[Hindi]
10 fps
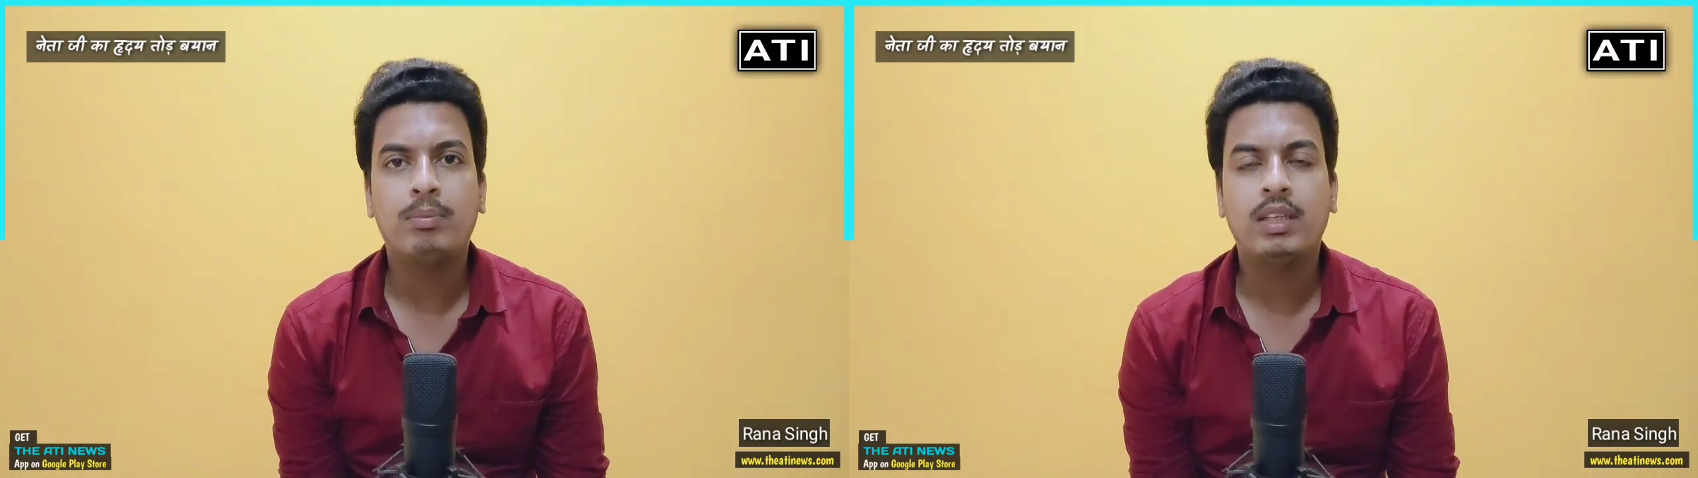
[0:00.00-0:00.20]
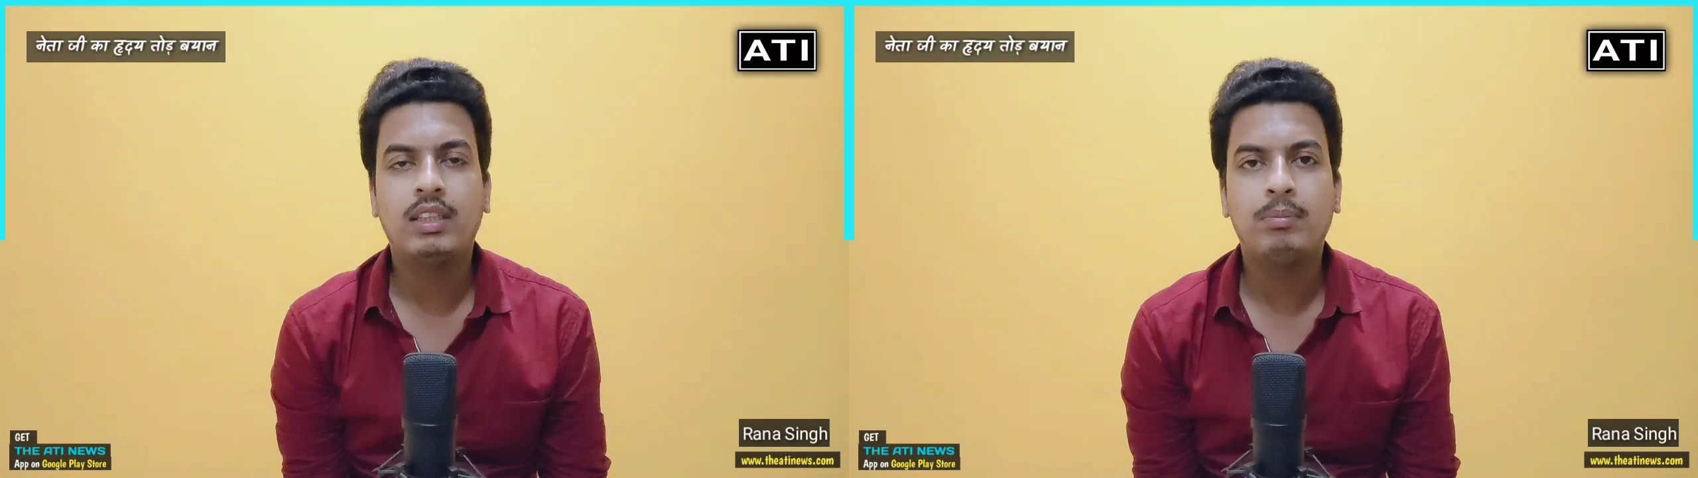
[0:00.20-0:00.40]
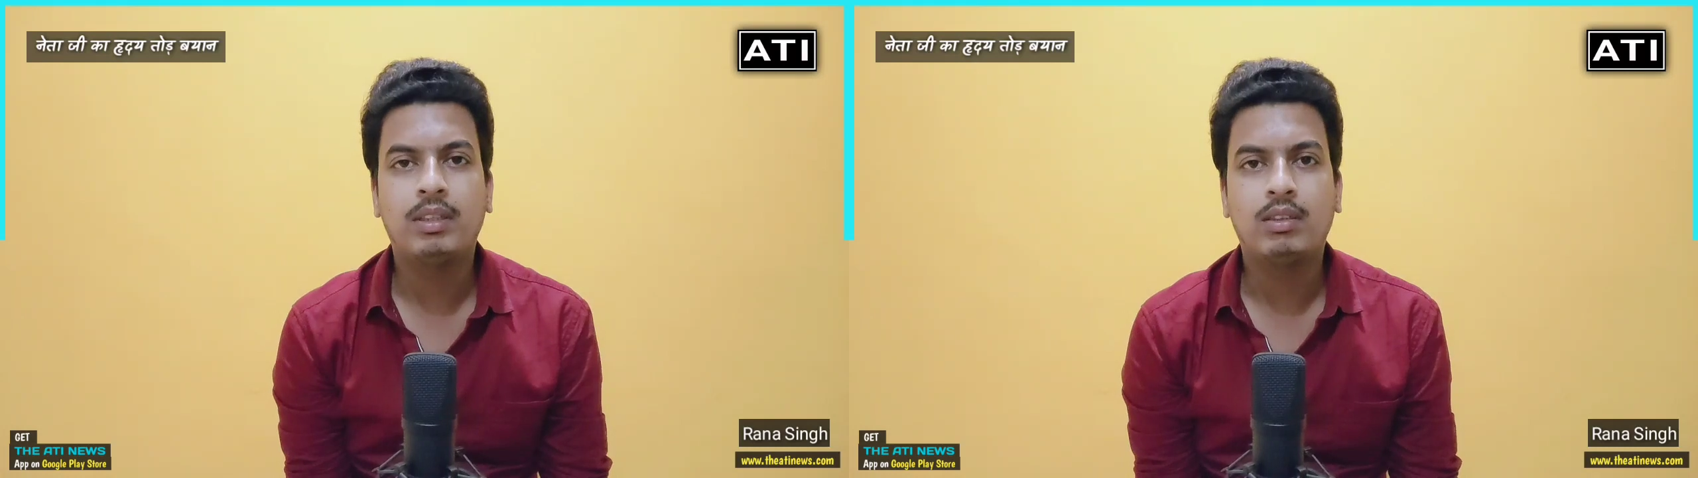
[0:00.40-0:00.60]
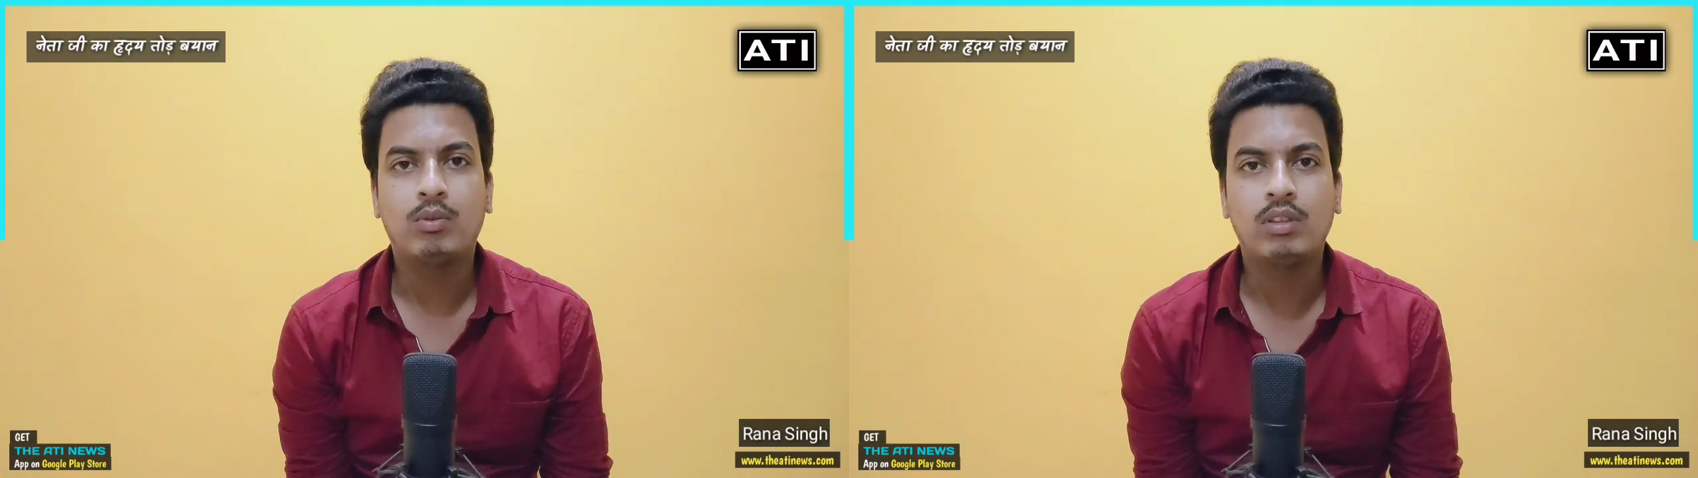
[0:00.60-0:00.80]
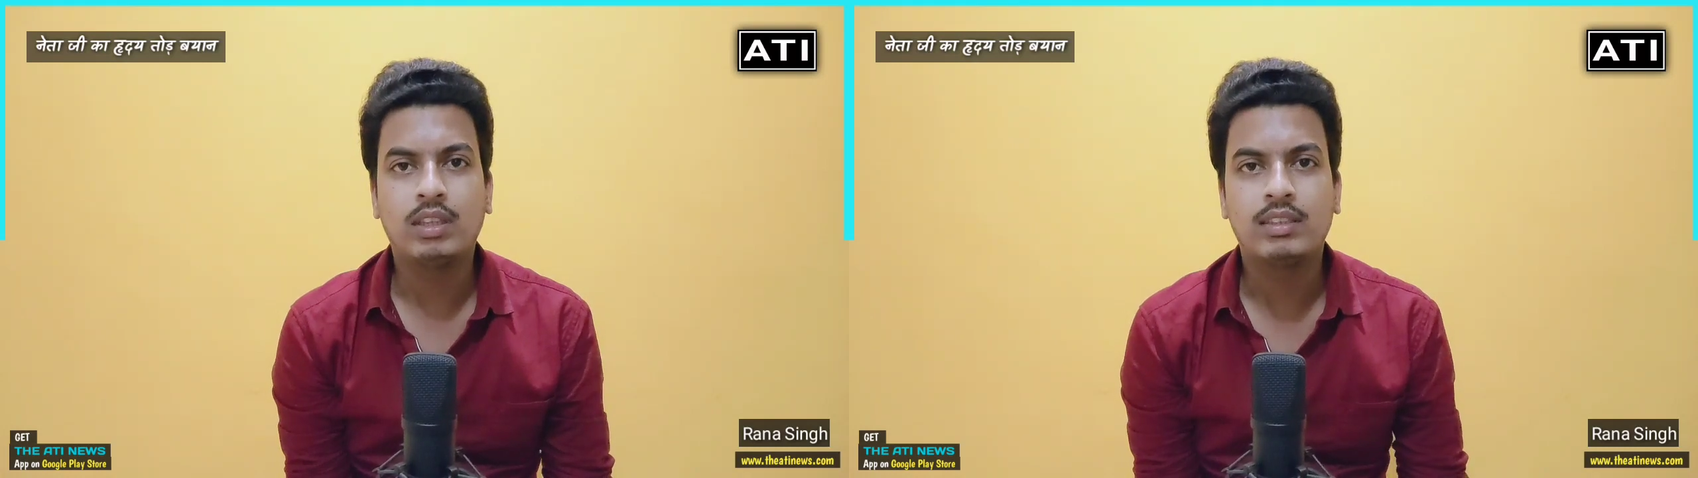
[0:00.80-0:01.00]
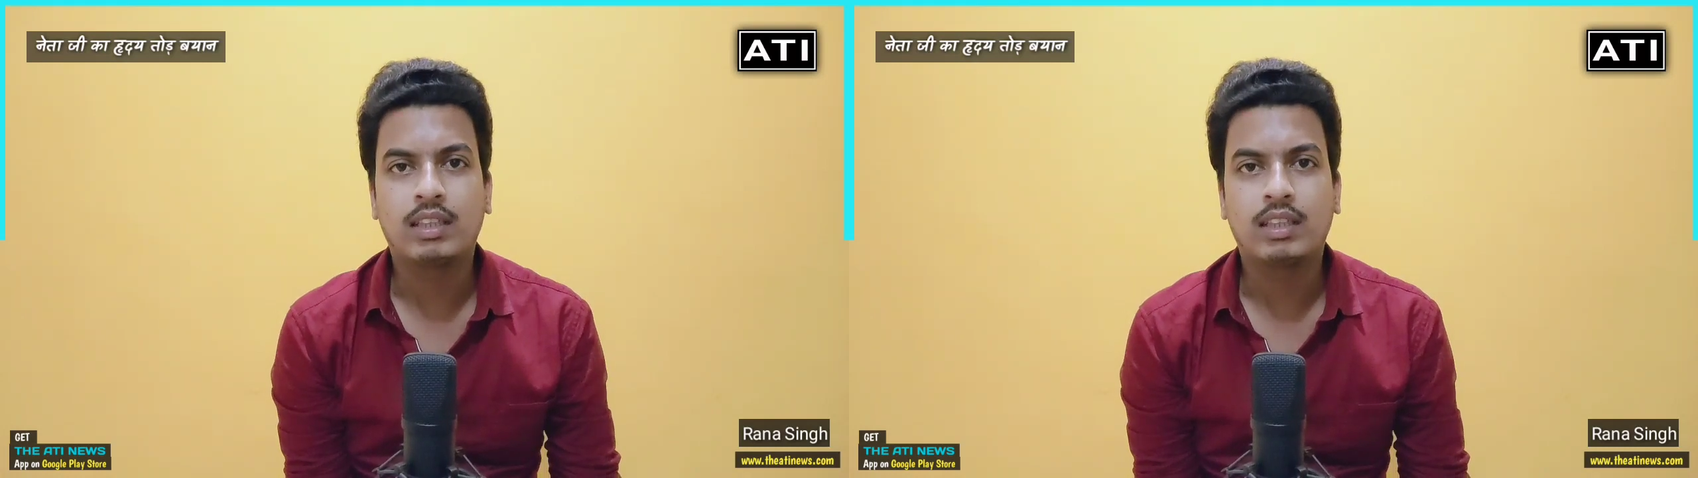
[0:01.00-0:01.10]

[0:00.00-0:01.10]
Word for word: रुपये के पेट्रोल के